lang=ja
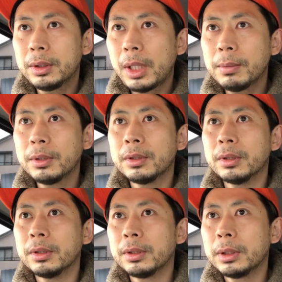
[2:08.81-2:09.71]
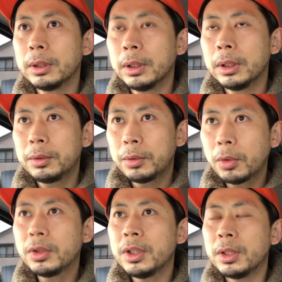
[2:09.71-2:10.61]
多分
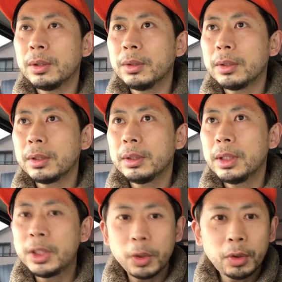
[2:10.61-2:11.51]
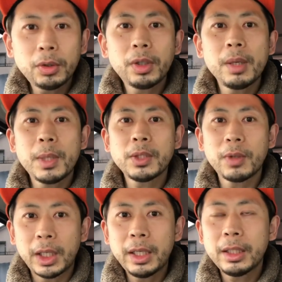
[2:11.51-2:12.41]
特に一応撮っときましょう
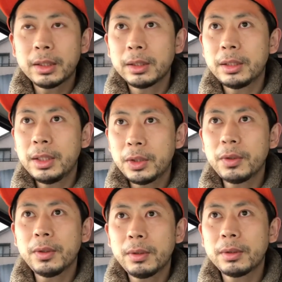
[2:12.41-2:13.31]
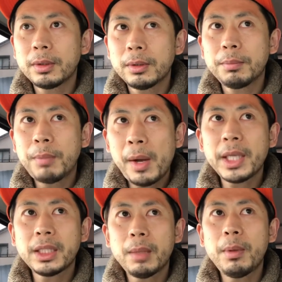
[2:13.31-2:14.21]
かね一応回
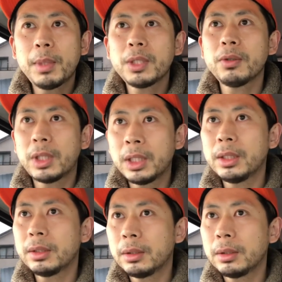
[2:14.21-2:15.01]
してみましょうかね